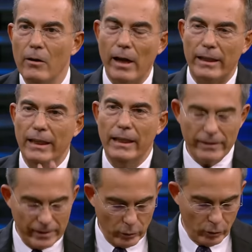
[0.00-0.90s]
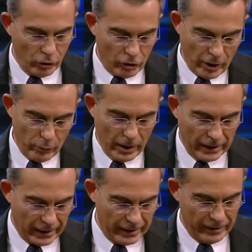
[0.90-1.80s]
Guardi, innanzitutto c'è una
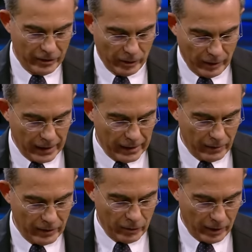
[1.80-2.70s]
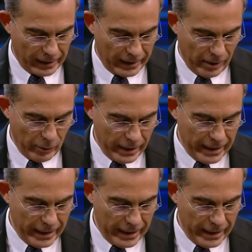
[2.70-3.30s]
lunga tradizione, guardate questo cartello, il